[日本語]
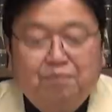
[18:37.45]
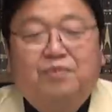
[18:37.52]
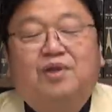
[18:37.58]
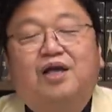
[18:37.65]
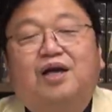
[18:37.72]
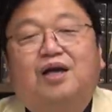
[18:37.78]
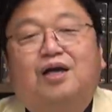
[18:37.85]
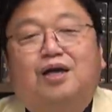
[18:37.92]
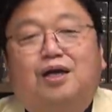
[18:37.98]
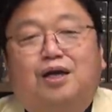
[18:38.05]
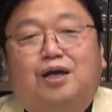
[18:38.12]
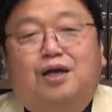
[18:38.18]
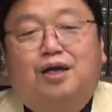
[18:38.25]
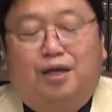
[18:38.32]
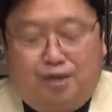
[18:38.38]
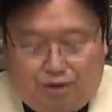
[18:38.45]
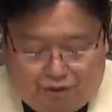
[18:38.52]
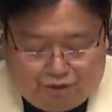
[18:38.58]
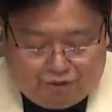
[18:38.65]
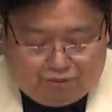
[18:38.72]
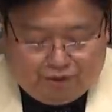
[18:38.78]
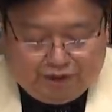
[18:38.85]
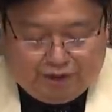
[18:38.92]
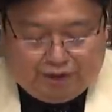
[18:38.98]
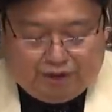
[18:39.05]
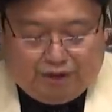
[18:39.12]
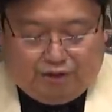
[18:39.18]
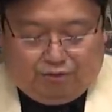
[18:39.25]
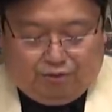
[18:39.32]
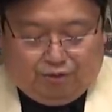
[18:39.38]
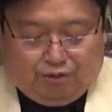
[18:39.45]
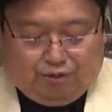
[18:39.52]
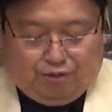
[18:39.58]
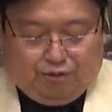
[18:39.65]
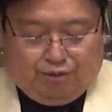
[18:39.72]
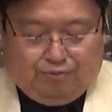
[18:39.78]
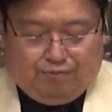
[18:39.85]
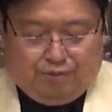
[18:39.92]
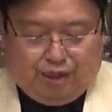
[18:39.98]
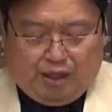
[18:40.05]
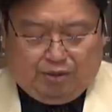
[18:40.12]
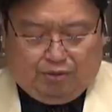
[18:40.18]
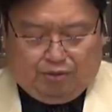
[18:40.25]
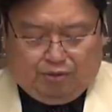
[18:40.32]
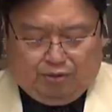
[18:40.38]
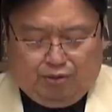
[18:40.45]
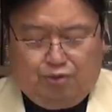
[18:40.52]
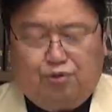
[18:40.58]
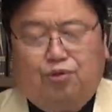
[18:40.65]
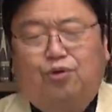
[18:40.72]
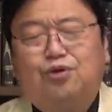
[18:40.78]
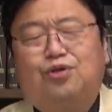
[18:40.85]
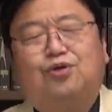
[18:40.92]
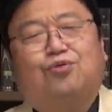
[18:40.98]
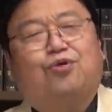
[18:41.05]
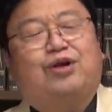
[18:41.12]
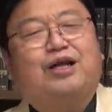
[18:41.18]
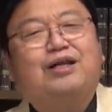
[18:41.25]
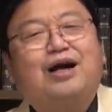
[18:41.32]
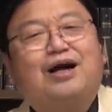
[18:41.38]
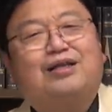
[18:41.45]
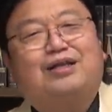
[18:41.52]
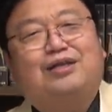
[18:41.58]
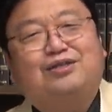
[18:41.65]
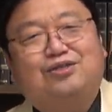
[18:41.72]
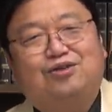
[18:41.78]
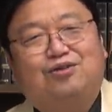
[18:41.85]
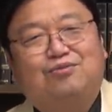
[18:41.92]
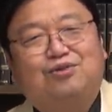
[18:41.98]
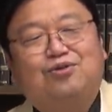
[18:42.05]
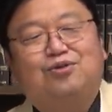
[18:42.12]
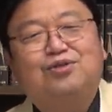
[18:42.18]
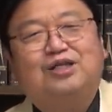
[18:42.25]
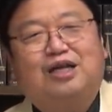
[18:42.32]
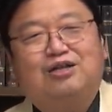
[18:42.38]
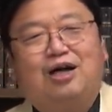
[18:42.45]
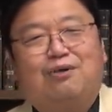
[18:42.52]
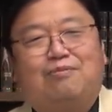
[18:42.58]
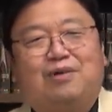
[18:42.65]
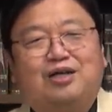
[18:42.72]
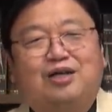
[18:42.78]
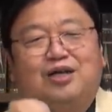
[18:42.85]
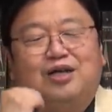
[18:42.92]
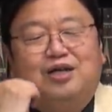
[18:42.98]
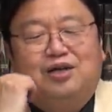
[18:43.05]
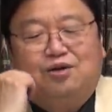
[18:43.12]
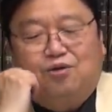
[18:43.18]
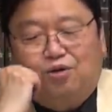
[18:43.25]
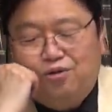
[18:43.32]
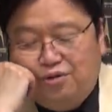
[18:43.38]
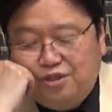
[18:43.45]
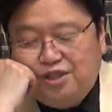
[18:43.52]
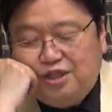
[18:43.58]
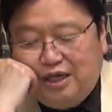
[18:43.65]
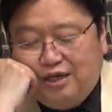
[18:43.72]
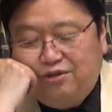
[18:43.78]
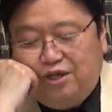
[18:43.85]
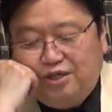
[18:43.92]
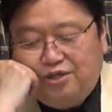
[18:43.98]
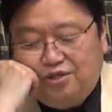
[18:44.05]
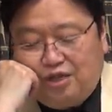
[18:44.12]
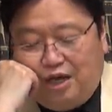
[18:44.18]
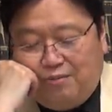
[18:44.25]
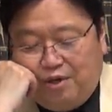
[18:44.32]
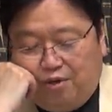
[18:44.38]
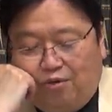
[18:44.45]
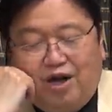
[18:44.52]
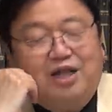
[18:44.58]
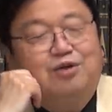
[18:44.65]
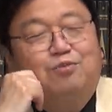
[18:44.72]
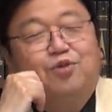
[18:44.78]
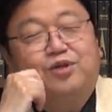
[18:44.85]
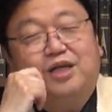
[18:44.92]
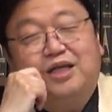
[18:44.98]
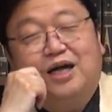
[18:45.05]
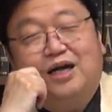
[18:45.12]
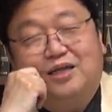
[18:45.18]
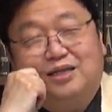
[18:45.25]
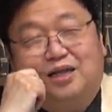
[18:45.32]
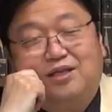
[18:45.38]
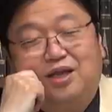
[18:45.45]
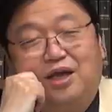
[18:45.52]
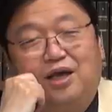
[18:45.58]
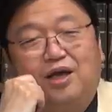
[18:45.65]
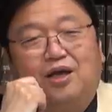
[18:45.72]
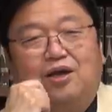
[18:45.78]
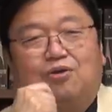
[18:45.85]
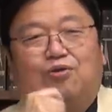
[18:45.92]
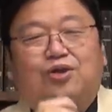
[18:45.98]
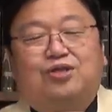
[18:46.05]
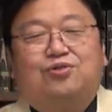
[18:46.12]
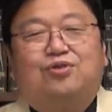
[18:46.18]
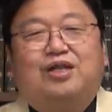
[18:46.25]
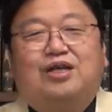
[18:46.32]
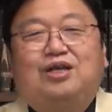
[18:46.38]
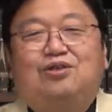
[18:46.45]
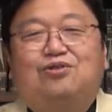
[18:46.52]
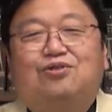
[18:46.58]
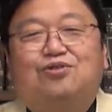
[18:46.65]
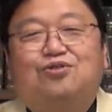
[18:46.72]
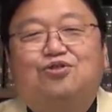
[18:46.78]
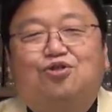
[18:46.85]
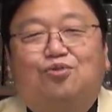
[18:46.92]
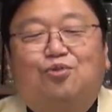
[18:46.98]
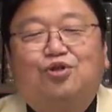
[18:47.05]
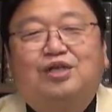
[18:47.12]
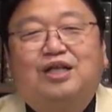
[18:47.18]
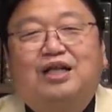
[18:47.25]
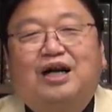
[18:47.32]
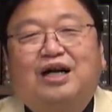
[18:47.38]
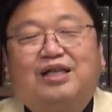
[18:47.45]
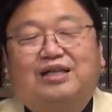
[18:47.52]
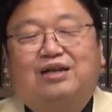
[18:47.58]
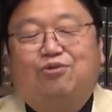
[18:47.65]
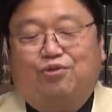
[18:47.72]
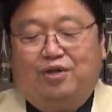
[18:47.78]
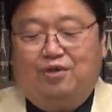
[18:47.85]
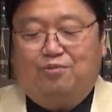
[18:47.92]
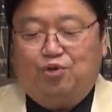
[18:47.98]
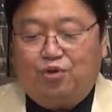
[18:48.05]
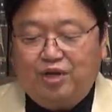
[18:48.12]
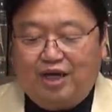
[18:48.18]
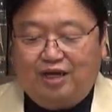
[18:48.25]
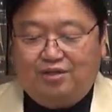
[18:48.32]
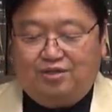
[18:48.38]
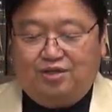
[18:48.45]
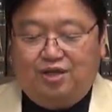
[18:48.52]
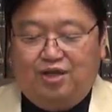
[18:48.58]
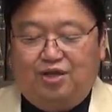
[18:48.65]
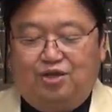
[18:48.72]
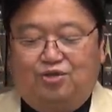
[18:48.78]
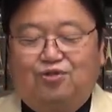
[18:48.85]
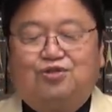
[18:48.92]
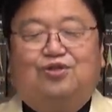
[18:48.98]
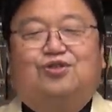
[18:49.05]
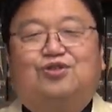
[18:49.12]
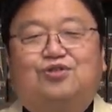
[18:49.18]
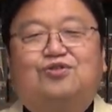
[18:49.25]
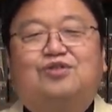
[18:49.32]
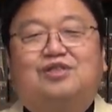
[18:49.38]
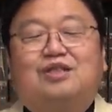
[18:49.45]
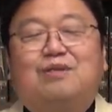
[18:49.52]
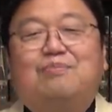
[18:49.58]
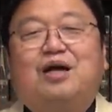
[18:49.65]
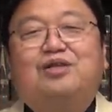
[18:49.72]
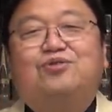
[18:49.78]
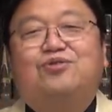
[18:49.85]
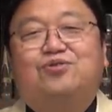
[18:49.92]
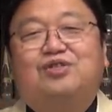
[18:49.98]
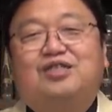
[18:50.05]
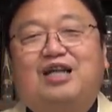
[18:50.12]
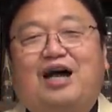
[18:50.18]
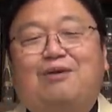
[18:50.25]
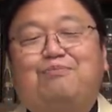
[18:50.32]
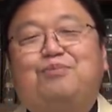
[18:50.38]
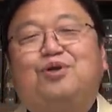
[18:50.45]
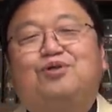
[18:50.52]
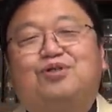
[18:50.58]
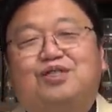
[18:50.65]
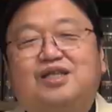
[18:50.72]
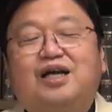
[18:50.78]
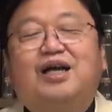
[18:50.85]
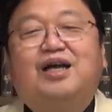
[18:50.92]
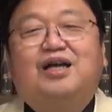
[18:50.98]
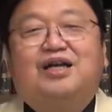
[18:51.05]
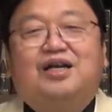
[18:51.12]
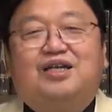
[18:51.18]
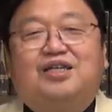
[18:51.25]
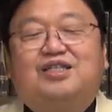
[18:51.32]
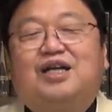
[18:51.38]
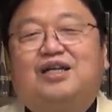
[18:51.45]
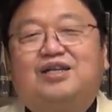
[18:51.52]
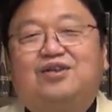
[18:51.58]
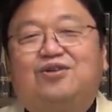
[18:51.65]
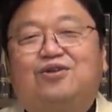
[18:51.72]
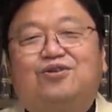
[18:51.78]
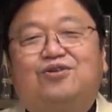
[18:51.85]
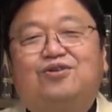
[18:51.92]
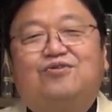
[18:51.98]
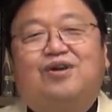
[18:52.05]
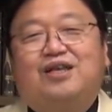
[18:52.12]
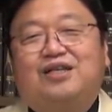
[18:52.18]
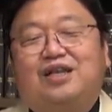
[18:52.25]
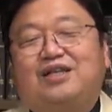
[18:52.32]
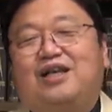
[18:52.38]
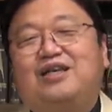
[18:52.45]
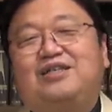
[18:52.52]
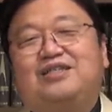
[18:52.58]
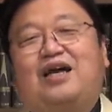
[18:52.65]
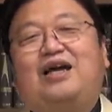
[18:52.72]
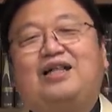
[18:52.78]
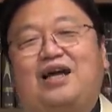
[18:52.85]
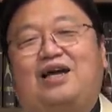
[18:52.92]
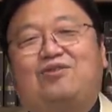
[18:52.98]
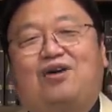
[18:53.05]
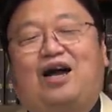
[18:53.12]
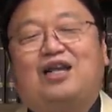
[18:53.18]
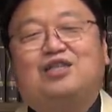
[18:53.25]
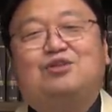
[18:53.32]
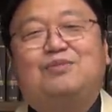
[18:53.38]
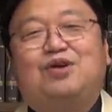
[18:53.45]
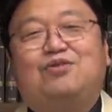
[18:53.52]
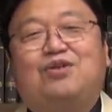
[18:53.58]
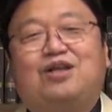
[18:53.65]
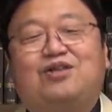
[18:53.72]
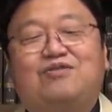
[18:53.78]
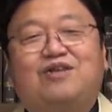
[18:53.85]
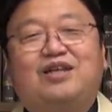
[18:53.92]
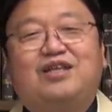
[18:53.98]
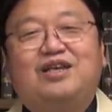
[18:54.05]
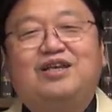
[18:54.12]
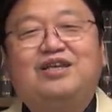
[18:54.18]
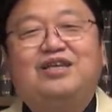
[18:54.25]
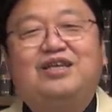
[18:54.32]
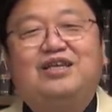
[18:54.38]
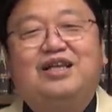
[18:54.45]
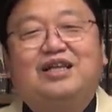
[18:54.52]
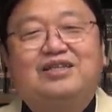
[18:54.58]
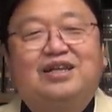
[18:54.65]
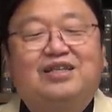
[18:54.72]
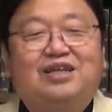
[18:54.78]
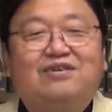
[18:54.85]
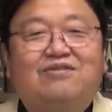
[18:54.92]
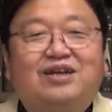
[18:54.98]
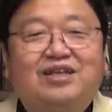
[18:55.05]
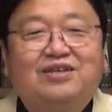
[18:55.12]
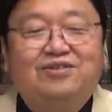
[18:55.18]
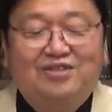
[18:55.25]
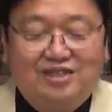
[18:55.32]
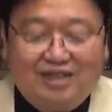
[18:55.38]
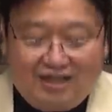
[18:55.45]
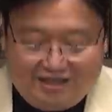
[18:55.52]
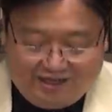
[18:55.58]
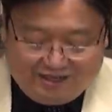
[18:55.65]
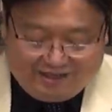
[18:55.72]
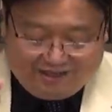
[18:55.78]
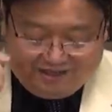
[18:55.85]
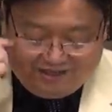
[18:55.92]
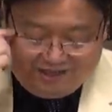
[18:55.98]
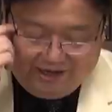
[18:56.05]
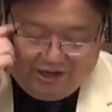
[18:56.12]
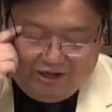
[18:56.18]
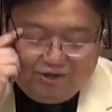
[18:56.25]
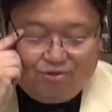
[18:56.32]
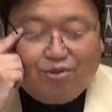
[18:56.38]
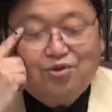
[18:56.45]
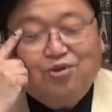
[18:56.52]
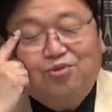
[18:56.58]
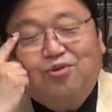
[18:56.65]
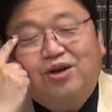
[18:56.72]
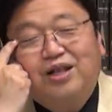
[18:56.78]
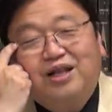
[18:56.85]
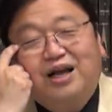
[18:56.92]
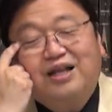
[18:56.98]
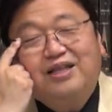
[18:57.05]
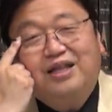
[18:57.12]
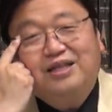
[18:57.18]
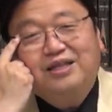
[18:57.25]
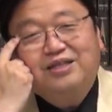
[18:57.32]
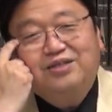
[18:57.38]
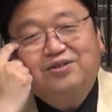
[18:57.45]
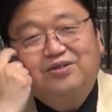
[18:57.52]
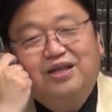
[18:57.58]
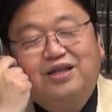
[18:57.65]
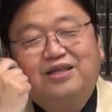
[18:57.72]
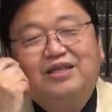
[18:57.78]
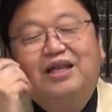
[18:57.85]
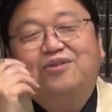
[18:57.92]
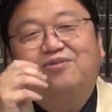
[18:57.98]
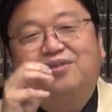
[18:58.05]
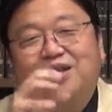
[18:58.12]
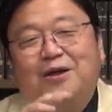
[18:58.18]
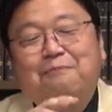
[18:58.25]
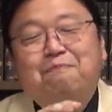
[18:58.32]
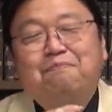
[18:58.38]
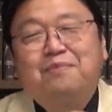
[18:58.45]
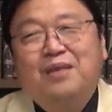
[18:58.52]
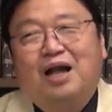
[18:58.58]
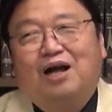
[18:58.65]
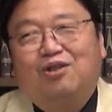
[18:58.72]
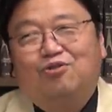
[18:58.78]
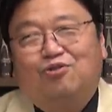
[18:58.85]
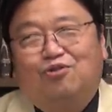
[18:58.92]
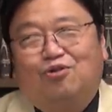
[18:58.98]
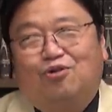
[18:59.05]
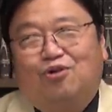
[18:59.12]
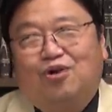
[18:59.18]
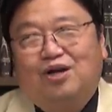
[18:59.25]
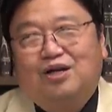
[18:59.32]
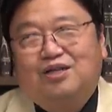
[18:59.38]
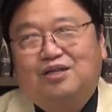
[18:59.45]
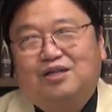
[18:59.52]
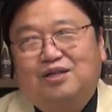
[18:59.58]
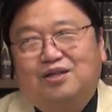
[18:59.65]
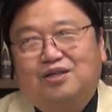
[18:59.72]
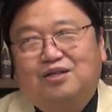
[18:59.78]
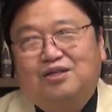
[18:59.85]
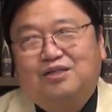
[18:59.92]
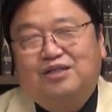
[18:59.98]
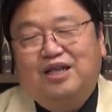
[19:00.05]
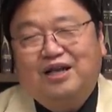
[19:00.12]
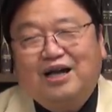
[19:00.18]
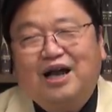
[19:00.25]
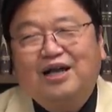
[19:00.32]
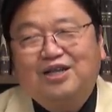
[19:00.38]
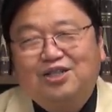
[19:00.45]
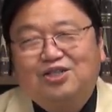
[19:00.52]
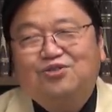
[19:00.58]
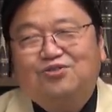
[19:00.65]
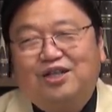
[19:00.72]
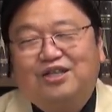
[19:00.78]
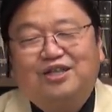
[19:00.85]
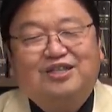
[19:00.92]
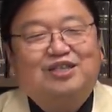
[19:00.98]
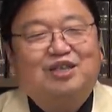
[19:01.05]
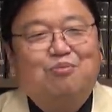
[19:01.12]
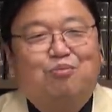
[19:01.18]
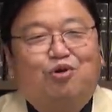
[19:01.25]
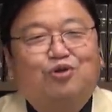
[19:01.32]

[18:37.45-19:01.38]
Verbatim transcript: で、えー、エジソンはですね、この、まあ、あの、特許を取らなかったんですよ。当時はあんまりこの時代のエジソンあんまりお金持ってなかったんで、これそんなヒットすると思ってなかったので、とりあえず一つ作って満足して発表して、記者にいろいろ言われて天才だとか発明王だと言われていい気になってって言われてる時代だったんで、特許取らなかったんですよね。なので、あの、世界中でですね、模